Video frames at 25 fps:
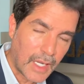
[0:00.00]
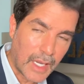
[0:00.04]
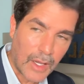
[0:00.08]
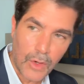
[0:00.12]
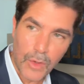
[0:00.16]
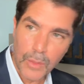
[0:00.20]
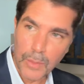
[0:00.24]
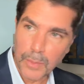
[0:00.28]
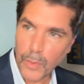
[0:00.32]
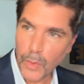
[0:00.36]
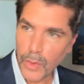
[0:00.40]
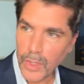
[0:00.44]

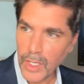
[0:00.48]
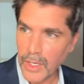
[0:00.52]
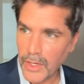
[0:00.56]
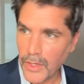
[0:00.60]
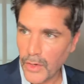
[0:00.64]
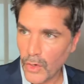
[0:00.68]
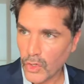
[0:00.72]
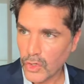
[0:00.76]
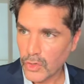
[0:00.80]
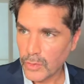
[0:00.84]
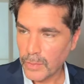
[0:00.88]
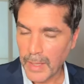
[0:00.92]
la compone
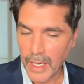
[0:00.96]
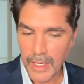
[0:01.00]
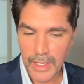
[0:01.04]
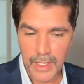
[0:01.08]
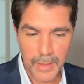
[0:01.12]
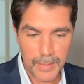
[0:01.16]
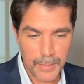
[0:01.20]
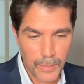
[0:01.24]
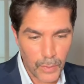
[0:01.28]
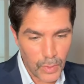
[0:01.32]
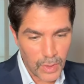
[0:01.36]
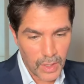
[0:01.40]
Dios
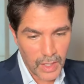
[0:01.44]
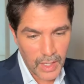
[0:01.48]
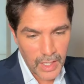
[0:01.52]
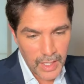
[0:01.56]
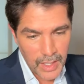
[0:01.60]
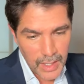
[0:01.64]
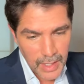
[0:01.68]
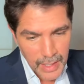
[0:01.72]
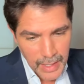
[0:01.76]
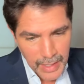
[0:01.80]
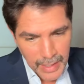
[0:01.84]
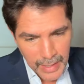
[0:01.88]
Padre
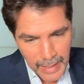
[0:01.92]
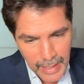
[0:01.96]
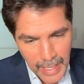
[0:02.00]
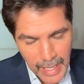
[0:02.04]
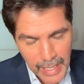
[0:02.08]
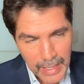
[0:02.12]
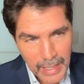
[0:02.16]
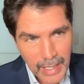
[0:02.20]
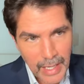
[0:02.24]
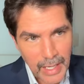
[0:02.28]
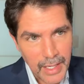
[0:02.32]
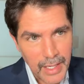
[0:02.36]
porque
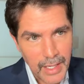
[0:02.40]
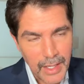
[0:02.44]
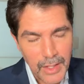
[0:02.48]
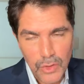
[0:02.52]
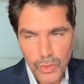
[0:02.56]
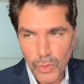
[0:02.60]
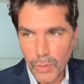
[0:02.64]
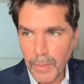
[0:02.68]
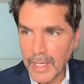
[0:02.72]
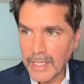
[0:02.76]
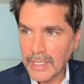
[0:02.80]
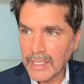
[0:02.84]
el arcángel
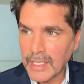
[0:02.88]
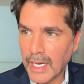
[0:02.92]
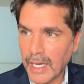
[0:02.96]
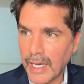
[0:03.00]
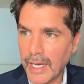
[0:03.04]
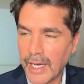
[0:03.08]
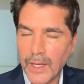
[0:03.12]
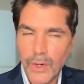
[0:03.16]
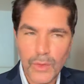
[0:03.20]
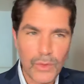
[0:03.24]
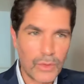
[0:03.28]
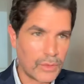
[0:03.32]
es un
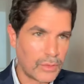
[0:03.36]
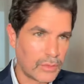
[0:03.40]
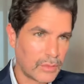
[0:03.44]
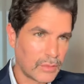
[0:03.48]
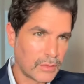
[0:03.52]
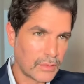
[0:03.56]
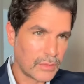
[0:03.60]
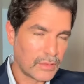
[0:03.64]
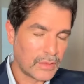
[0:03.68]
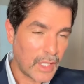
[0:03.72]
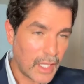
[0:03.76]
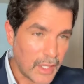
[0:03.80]
mensajero
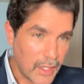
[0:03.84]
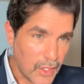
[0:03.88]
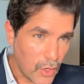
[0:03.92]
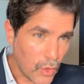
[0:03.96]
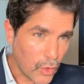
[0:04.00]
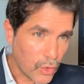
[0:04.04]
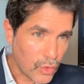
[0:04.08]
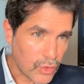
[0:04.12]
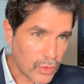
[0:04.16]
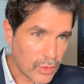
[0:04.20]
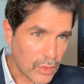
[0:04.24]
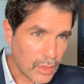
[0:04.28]
de
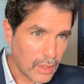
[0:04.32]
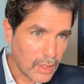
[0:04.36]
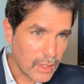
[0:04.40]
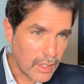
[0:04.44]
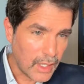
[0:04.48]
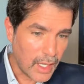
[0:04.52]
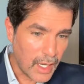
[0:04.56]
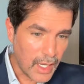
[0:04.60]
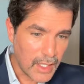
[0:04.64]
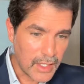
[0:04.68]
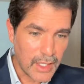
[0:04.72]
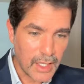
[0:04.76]
Dios.
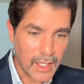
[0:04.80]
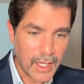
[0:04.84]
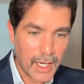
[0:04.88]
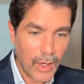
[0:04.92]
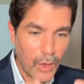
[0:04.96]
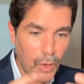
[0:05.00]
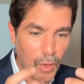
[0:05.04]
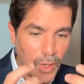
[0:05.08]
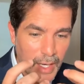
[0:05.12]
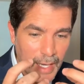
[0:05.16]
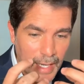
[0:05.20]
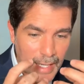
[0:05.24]
Quiere decir
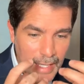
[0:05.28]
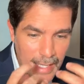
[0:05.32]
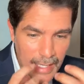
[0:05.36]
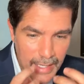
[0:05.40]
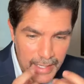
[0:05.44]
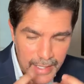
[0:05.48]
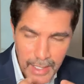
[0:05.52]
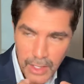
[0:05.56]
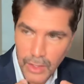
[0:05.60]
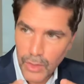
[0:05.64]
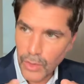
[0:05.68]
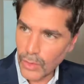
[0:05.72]
que lo que
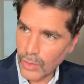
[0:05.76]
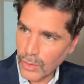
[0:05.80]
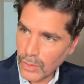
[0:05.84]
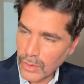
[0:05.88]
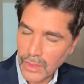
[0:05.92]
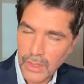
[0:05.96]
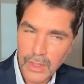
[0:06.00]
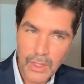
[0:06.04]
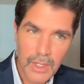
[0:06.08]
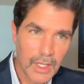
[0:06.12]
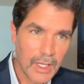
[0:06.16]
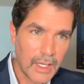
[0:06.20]
le
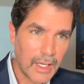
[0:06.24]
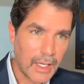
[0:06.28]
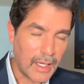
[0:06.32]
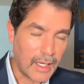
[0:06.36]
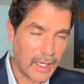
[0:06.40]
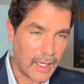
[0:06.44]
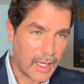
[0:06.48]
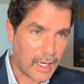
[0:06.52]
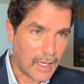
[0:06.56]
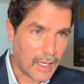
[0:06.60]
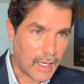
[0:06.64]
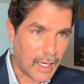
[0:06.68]
dijo
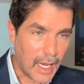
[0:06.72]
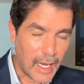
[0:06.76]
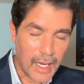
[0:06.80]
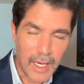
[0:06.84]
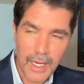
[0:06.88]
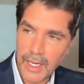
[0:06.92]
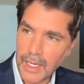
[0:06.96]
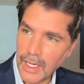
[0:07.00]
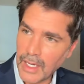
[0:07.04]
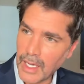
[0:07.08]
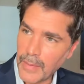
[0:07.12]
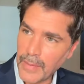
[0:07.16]
el
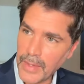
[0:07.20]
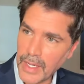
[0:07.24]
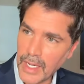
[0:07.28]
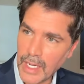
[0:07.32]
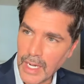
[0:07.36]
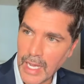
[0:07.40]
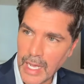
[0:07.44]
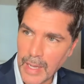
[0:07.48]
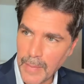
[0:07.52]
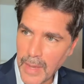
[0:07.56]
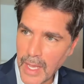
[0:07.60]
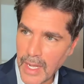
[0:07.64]
arcángel
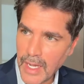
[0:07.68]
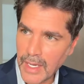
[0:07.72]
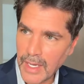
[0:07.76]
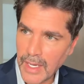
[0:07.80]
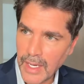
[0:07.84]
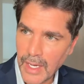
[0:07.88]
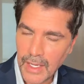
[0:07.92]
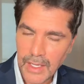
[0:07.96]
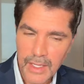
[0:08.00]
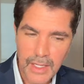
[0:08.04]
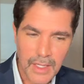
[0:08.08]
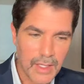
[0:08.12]
Gabriel a
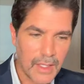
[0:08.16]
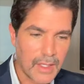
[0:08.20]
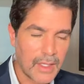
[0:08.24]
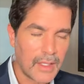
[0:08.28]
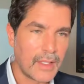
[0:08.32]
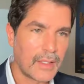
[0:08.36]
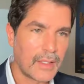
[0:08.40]
María